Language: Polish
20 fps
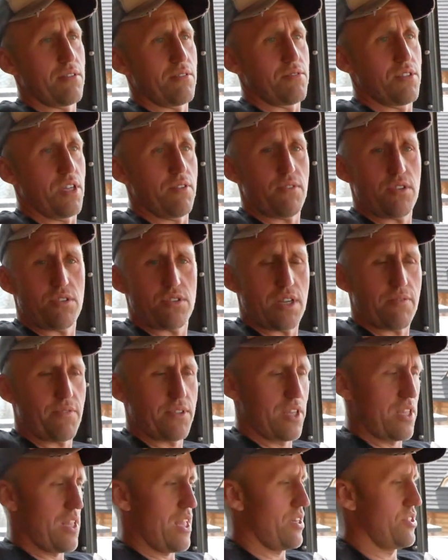9 e, czy
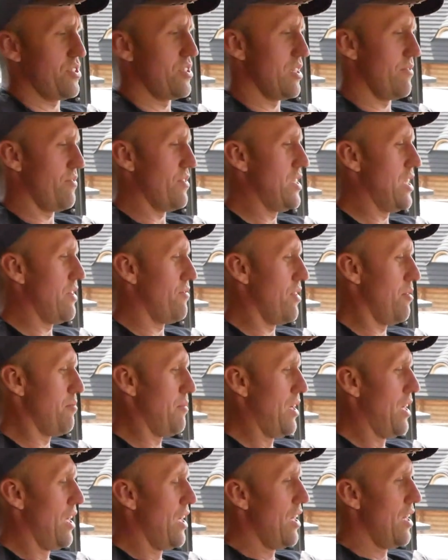nawet 11, nawet nie wiem.